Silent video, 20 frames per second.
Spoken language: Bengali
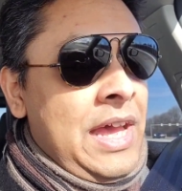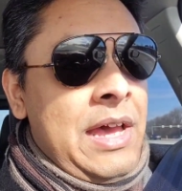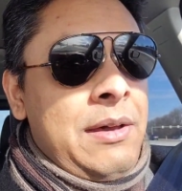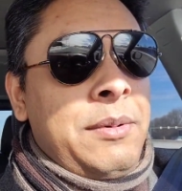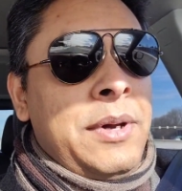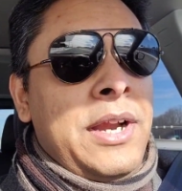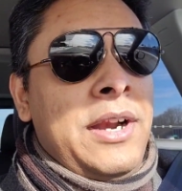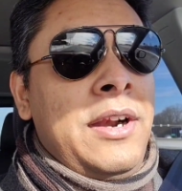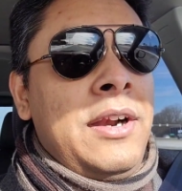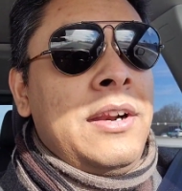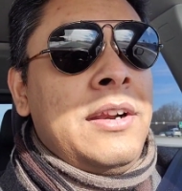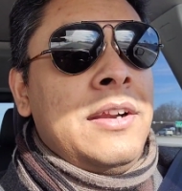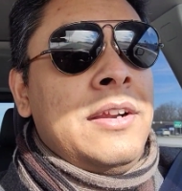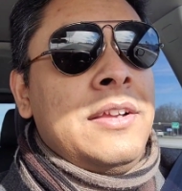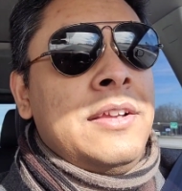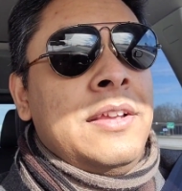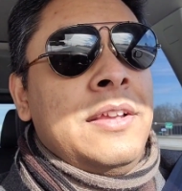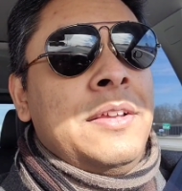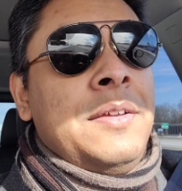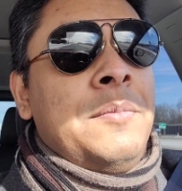আবার
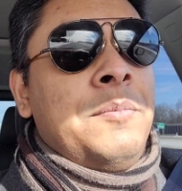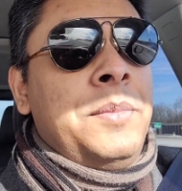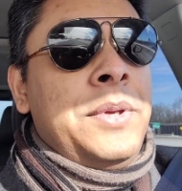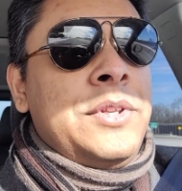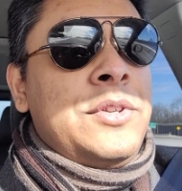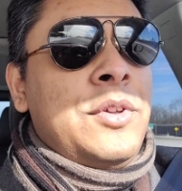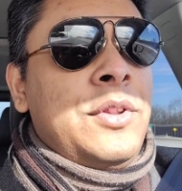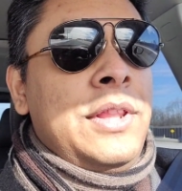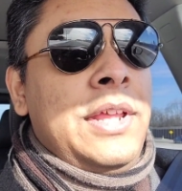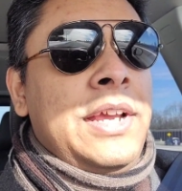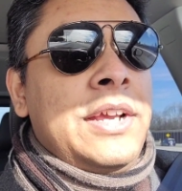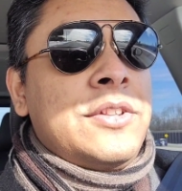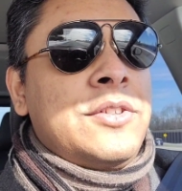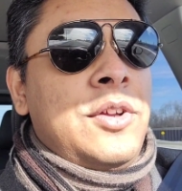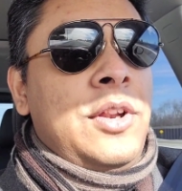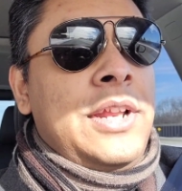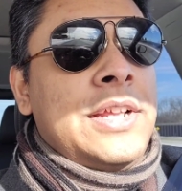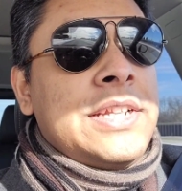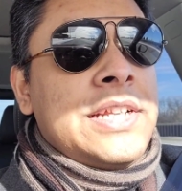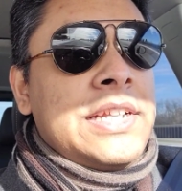পিছন দিকে
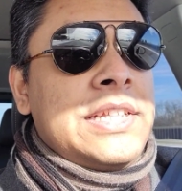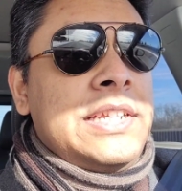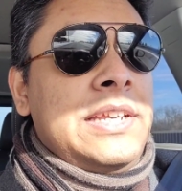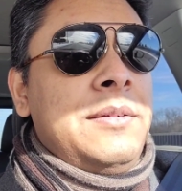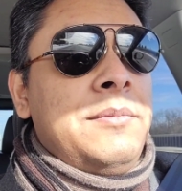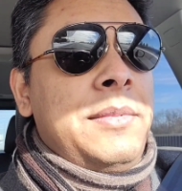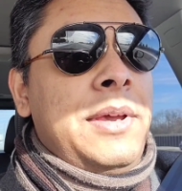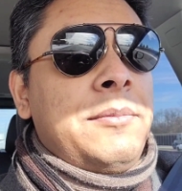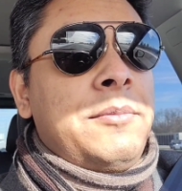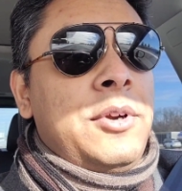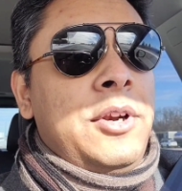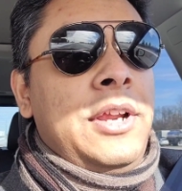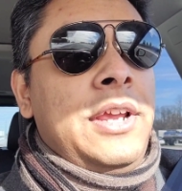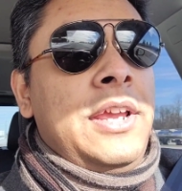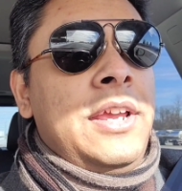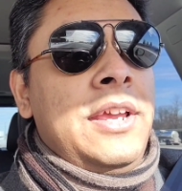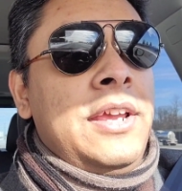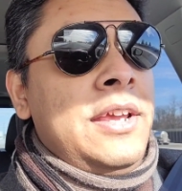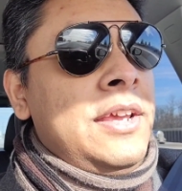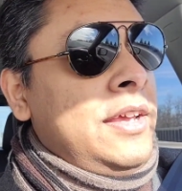চলে যাচ্ছি মেমোরি
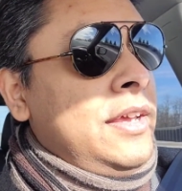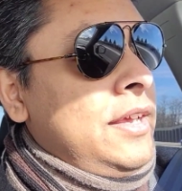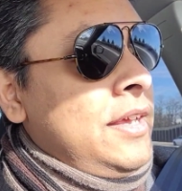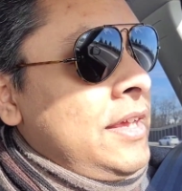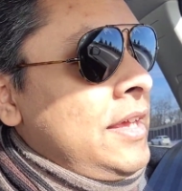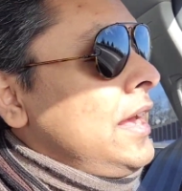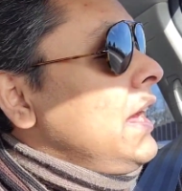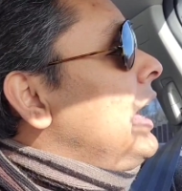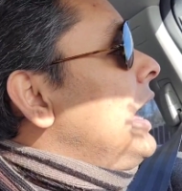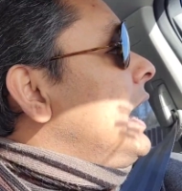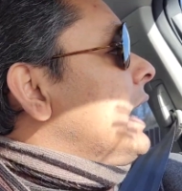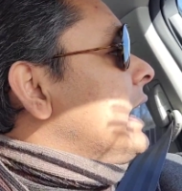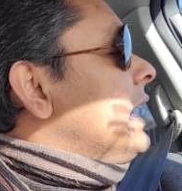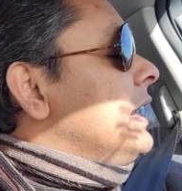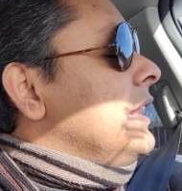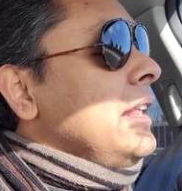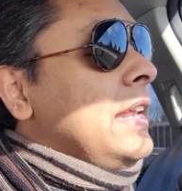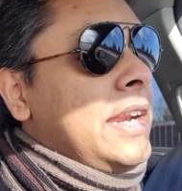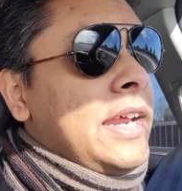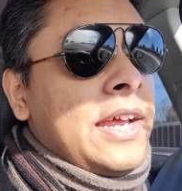আগের
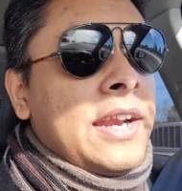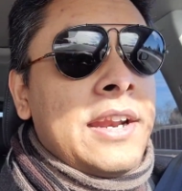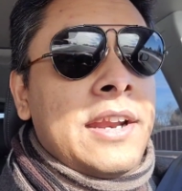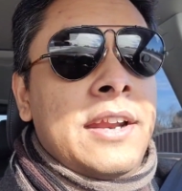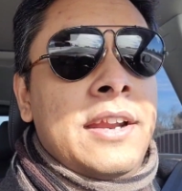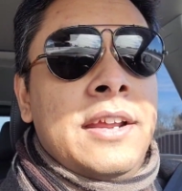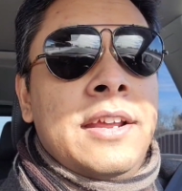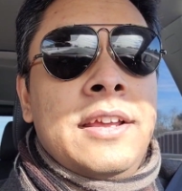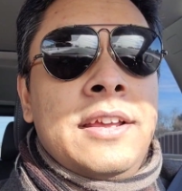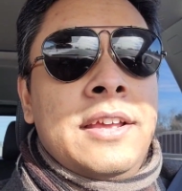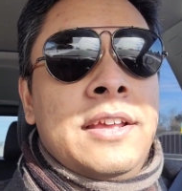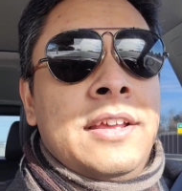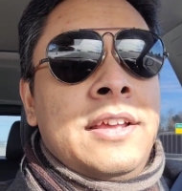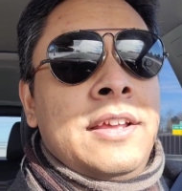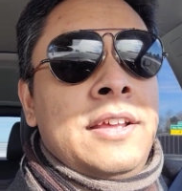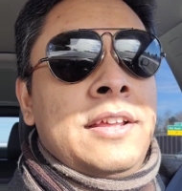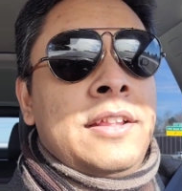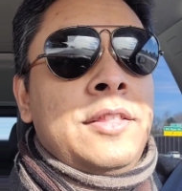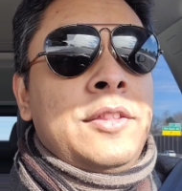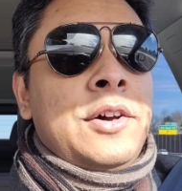দিনের
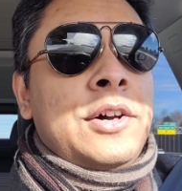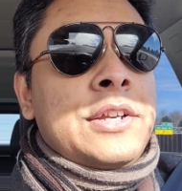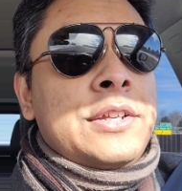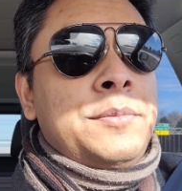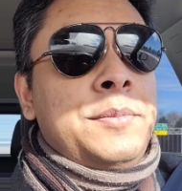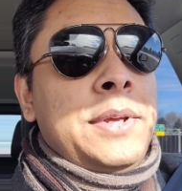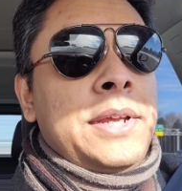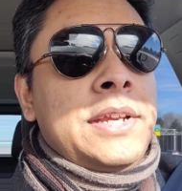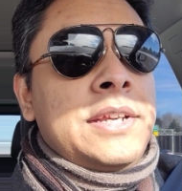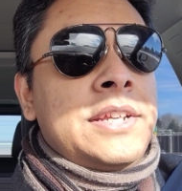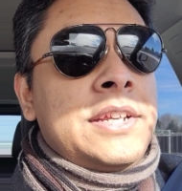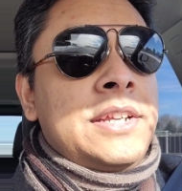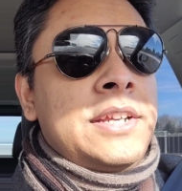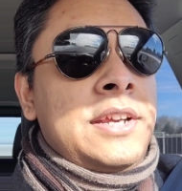দশ বিশ